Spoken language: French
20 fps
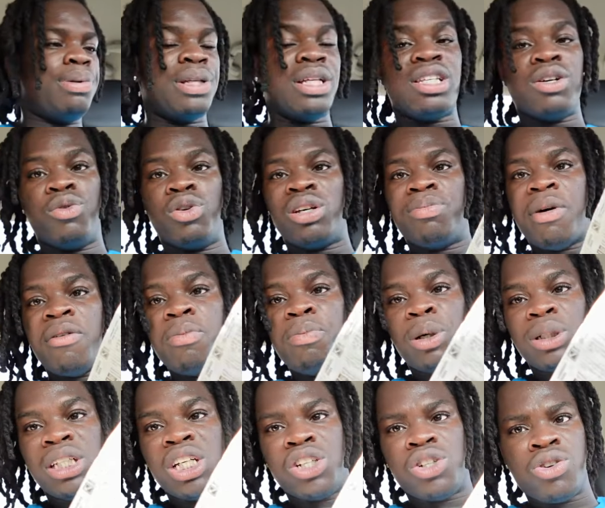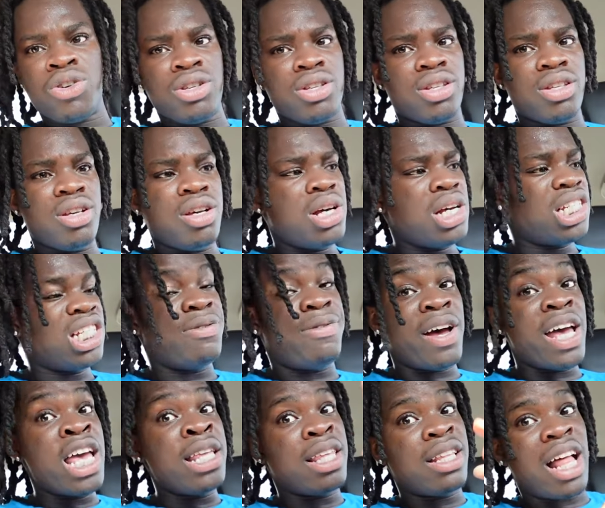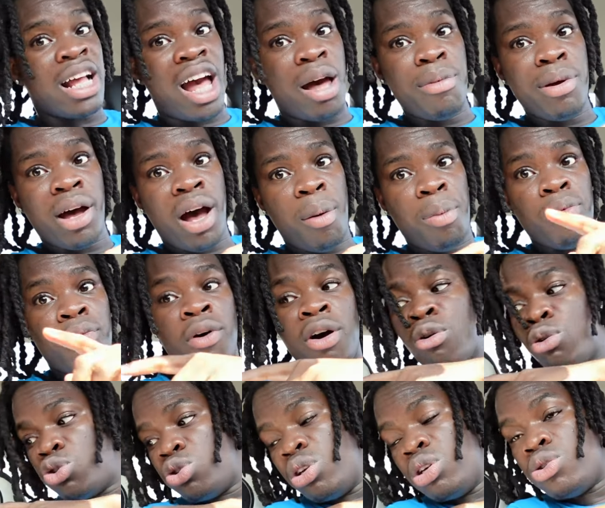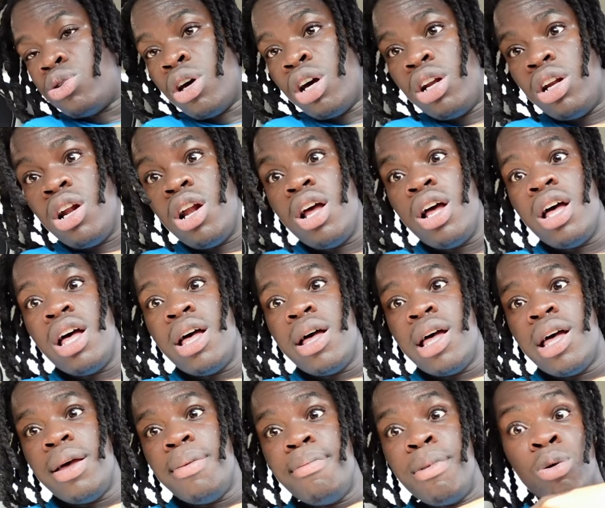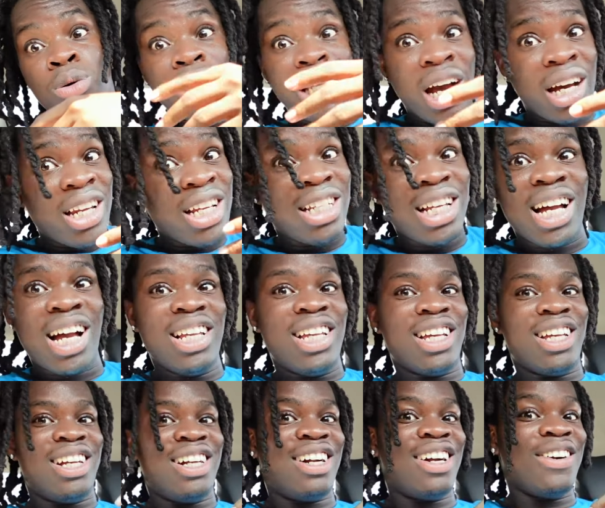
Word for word: Peut-être c'est vous qui m'avez porté chance. J'ai failli éteindre la caméra pour pouvoir continuer seul. Mais au dernier, j'ai gagné.